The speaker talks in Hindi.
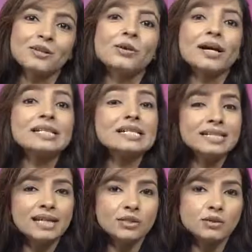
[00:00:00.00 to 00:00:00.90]
तो आज
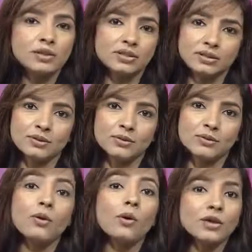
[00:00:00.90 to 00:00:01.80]
इसी एजुकेशन
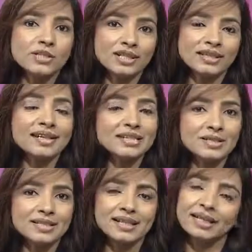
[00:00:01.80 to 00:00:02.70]
को और ज़्यादा
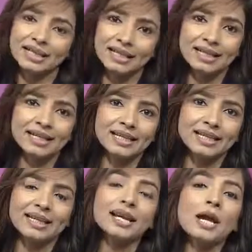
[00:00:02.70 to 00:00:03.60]
अच्छे से लेने के
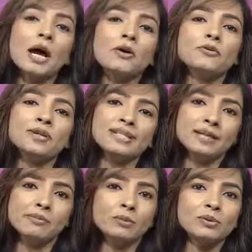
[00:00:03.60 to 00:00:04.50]
लिए हम फिर से
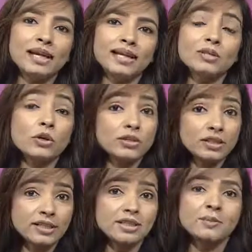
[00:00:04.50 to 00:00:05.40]
एक बार बुलाएंगे डॉक्टर
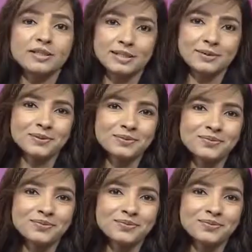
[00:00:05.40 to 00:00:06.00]
गिरीश पटेल को